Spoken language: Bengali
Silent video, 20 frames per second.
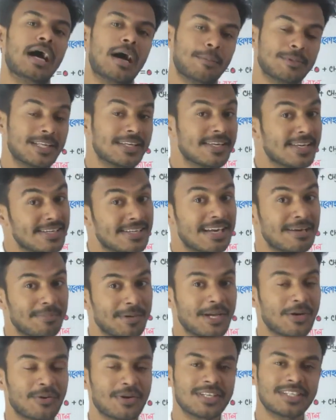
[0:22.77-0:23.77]
আমাদের কিকনাট
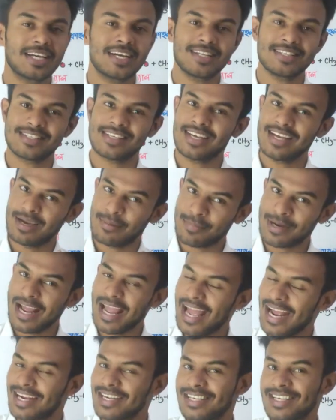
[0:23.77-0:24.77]
বিকারকের সাহায্যে আমরা
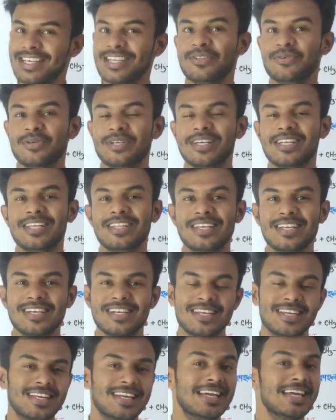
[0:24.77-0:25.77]
এক ডিগ্রি দুই ডিগ্রি তিন
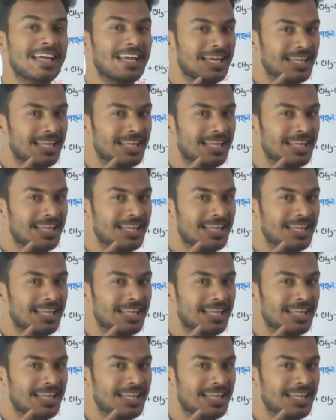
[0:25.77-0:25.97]
ডিগ্রি